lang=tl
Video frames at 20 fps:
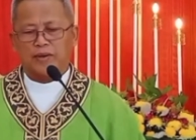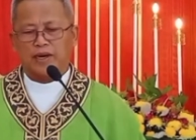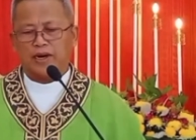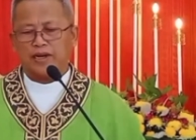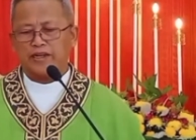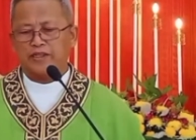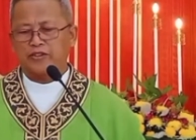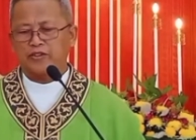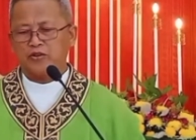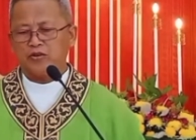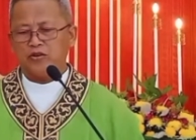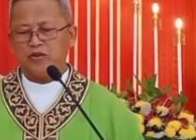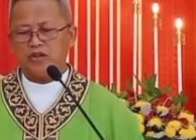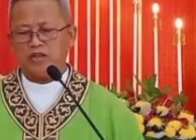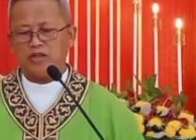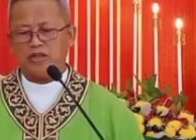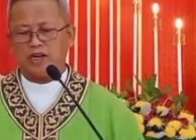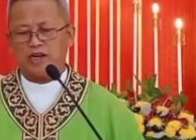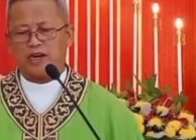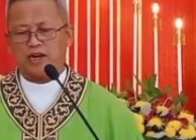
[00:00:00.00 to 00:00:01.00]
Mga
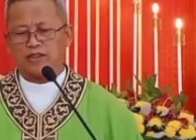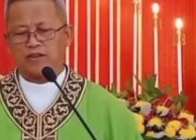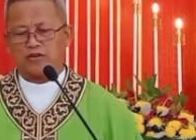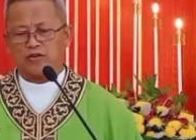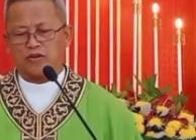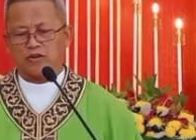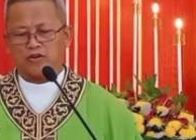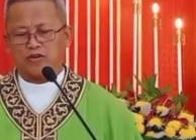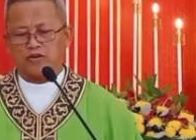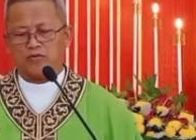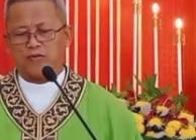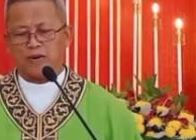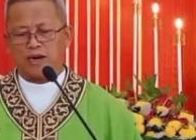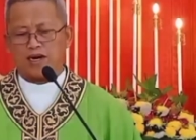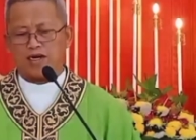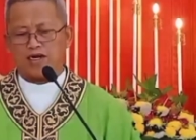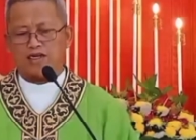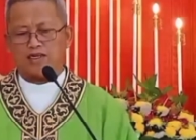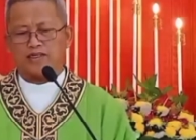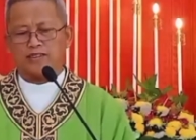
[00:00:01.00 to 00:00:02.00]
igsuon ang atong
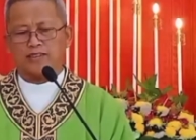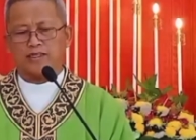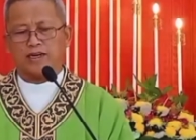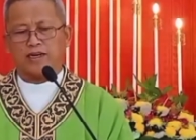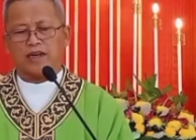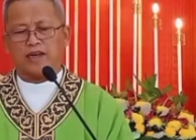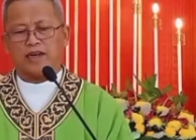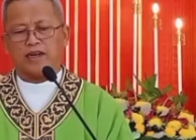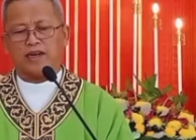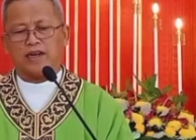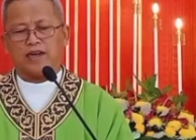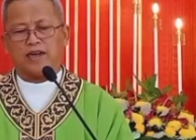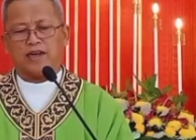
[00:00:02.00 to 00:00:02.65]
tubag sa